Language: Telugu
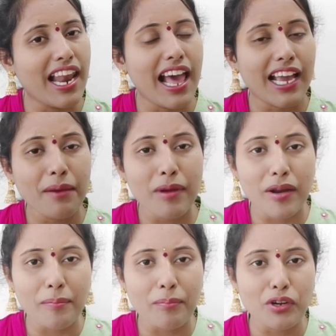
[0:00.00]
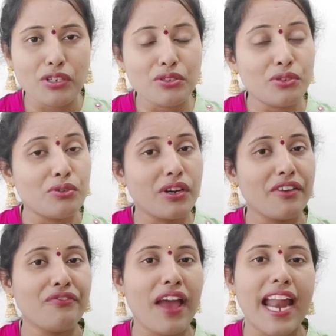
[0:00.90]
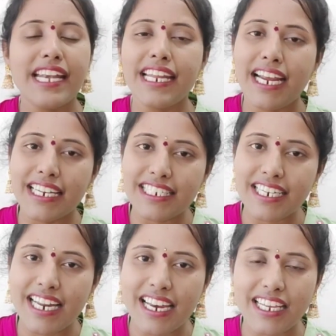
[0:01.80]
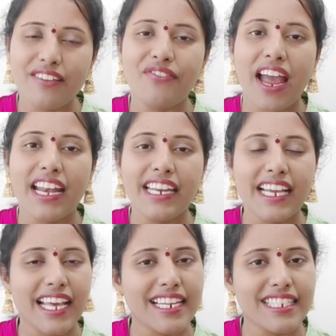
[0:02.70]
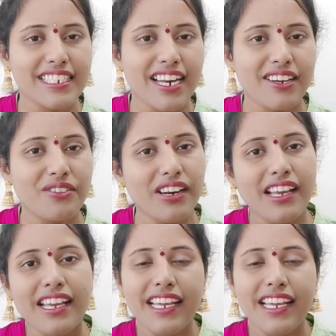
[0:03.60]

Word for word: అలాగే మన పొట్టు చుట్టూ ఉండే ఫ్యాట్ని కట్ చేయడానికి ఫ్యాట్ని కరిగించడానికి కూడా